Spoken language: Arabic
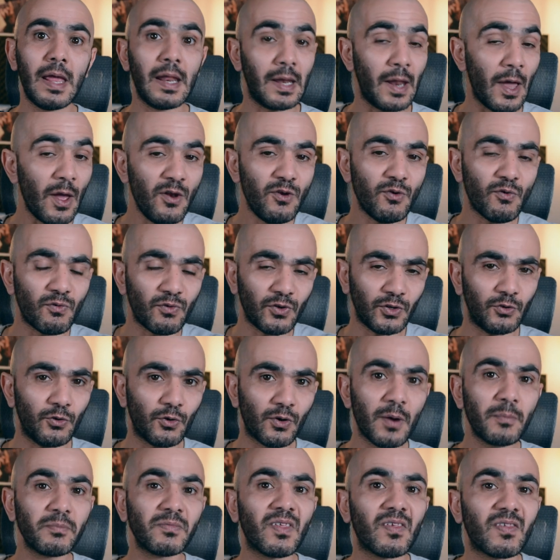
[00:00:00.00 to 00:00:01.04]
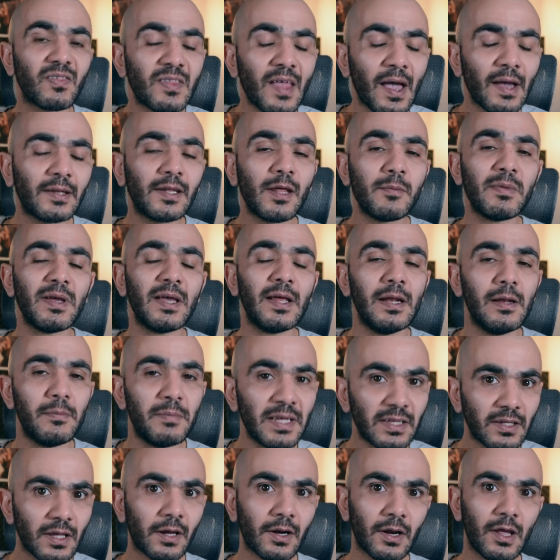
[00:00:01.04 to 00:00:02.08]
لانه فيدورا بتستخدم
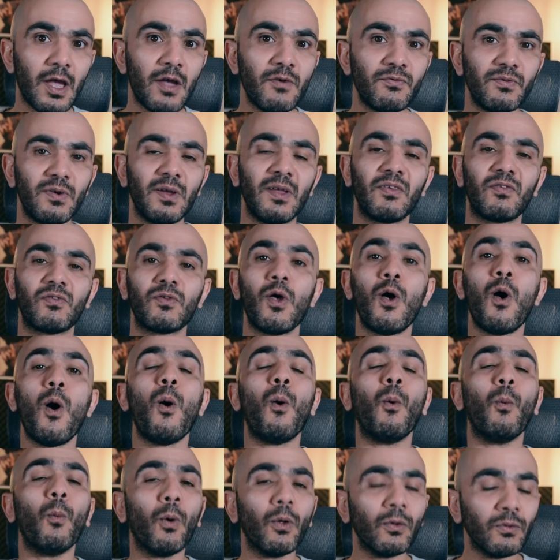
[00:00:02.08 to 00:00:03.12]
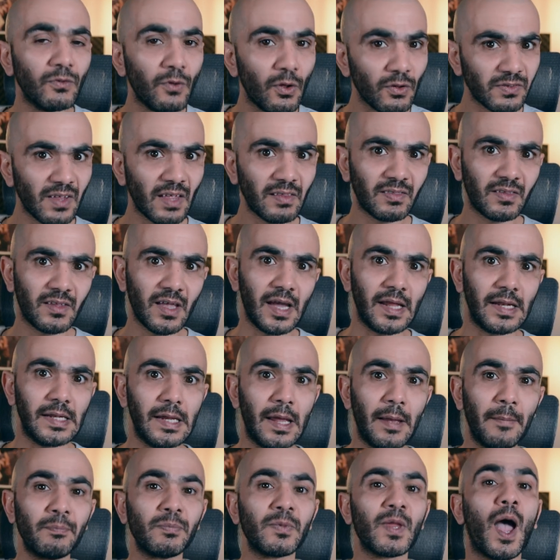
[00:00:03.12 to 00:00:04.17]
البيتر اف اس والنقطه
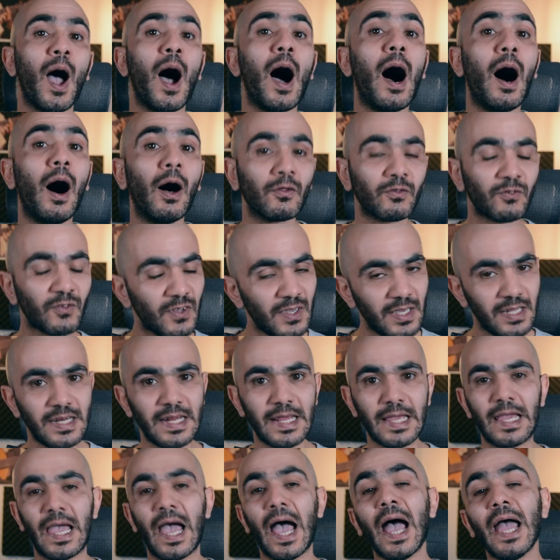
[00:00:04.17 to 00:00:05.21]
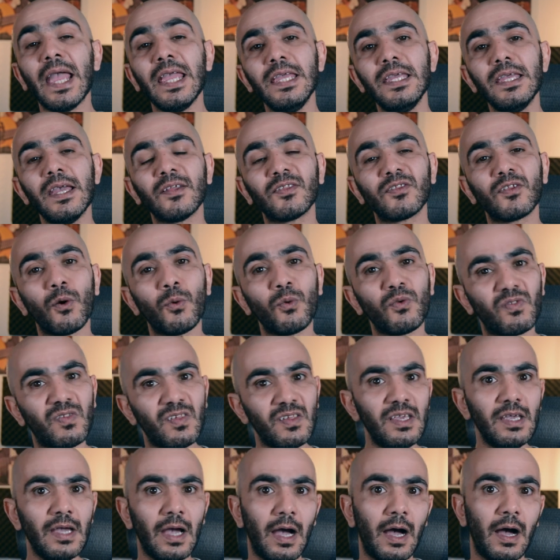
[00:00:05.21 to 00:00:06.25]
الثانيه اعطيني اي
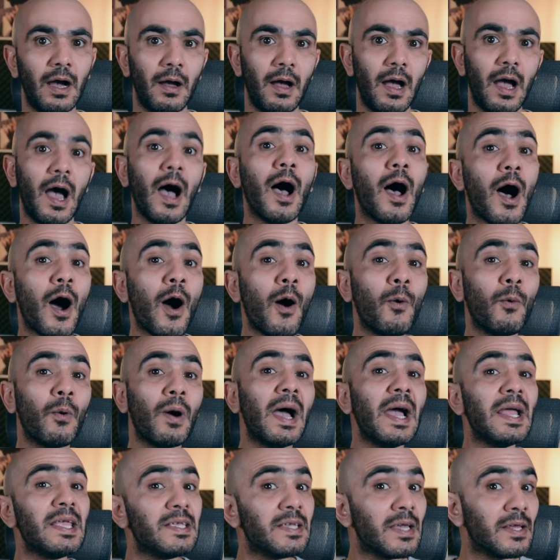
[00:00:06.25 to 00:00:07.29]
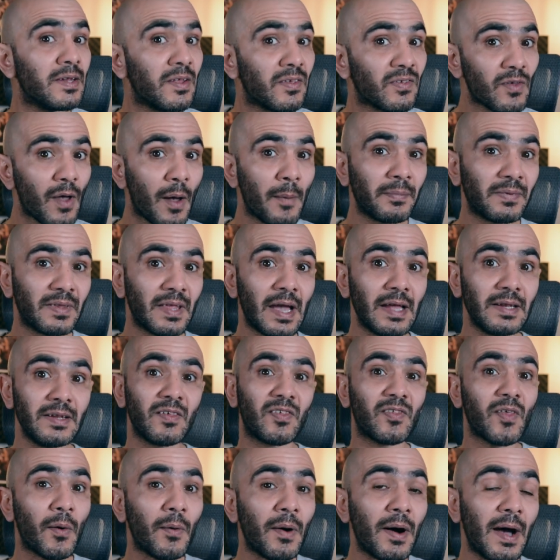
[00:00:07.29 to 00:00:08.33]
توزيعه او اي نظام تاني
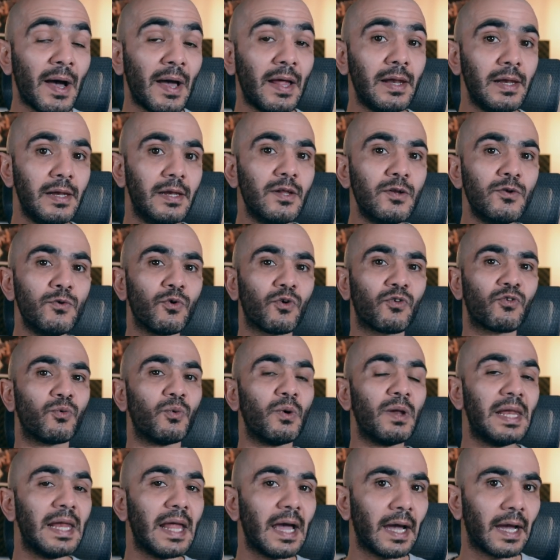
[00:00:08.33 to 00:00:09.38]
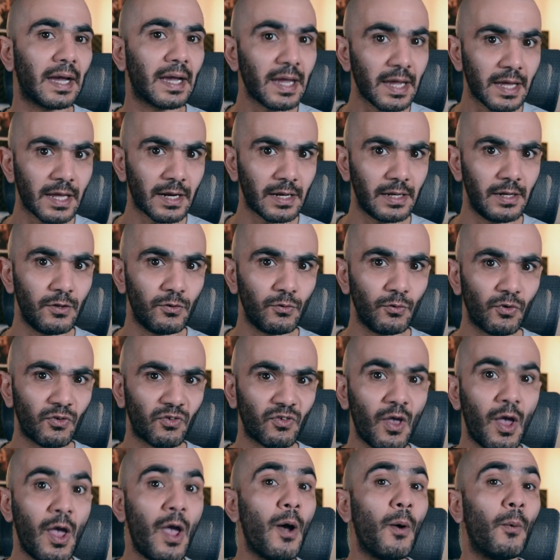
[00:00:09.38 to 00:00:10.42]
سواء لينوكس ولا غير
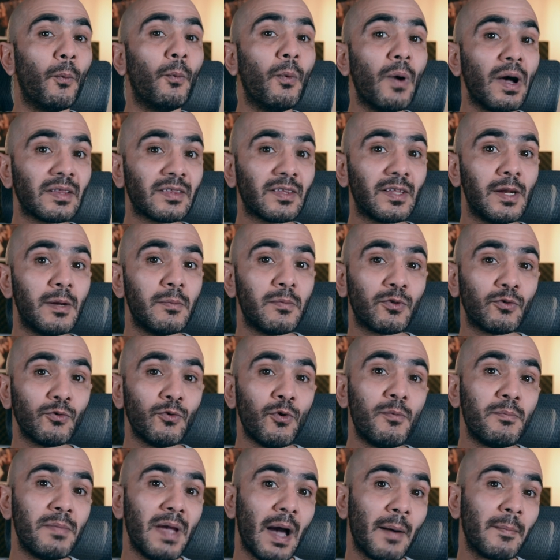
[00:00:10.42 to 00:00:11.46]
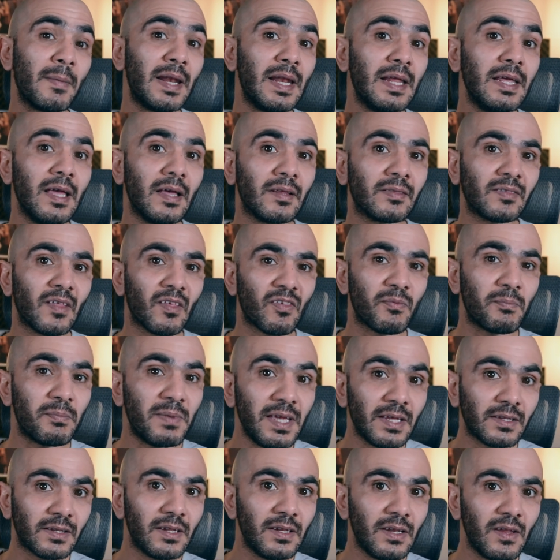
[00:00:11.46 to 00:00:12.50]
لينوكس وقت اللي بتقوم بعمليه
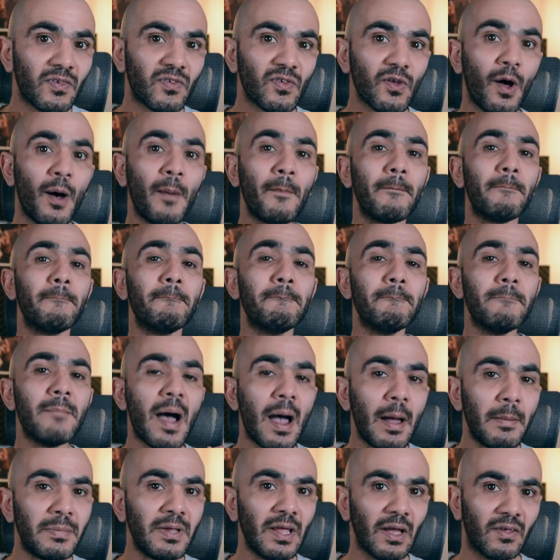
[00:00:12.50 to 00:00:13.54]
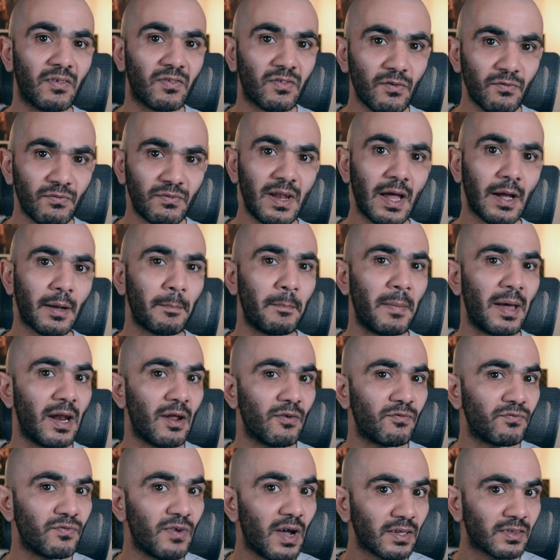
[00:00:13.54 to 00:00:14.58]
تثبيت النظام ما بيحذف لك
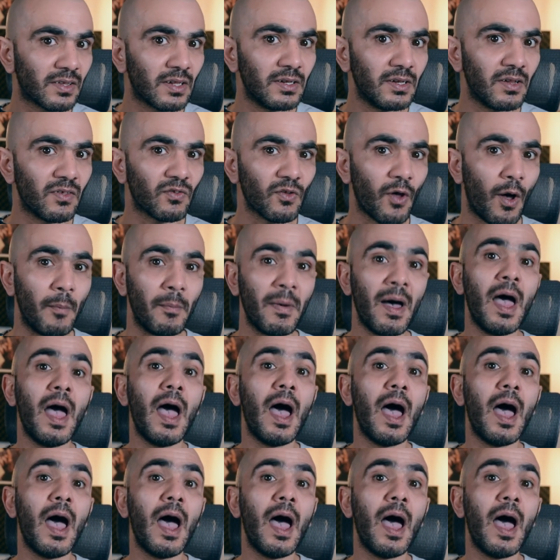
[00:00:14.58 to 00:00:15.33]
ملفات النظام